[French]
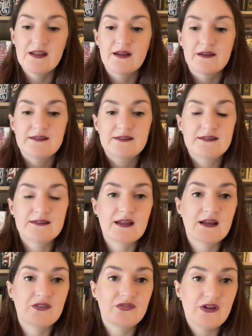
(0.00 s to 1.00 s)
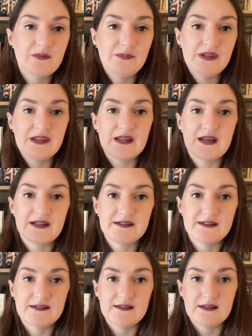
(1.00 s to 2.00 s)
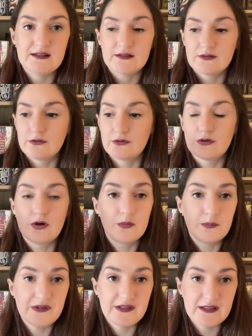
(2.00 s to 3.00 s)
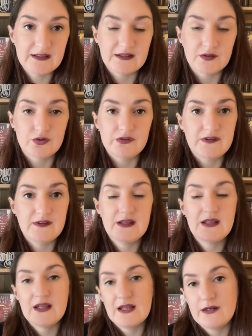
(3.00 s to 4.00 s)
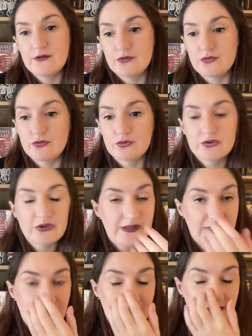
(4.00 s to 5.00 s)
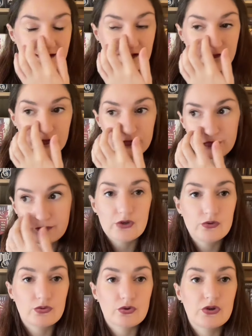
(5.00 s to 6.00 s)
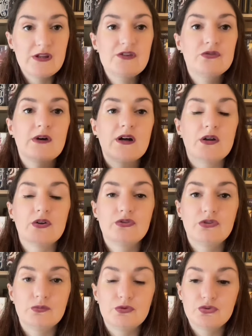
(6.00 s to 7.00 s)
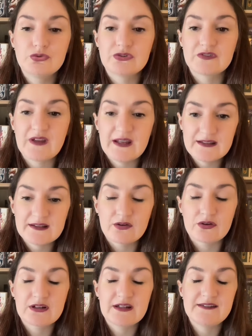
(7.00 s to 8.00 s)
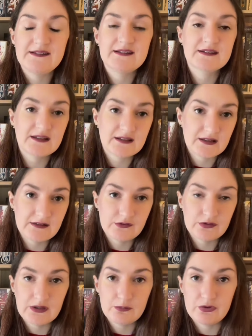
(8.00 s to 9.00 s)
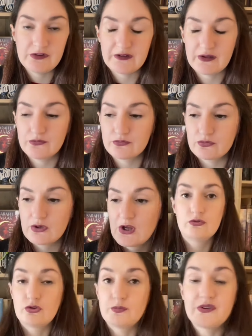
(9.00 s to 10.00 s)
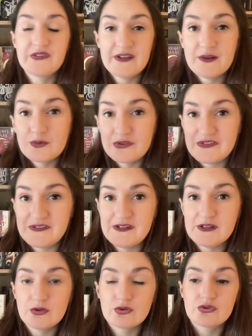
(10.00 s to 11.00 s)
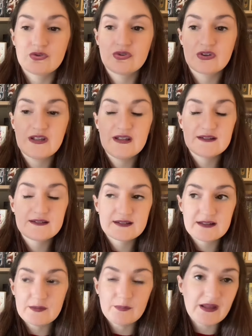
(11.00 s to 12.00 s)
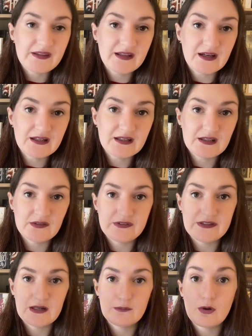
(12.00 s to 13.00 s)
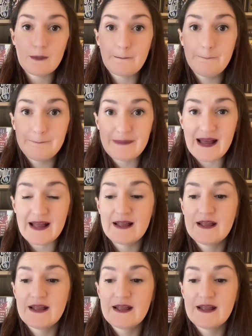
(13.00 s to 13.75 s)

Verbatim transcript: Sa famille a été euh, emmenée d'un côté, elle de l'autre, et elle, a été vendue. Donc, histoire somme toute très euh, classique, très traditionnelle, me direz-vous. Je pensais aussi que ce serait très banal et finalement pas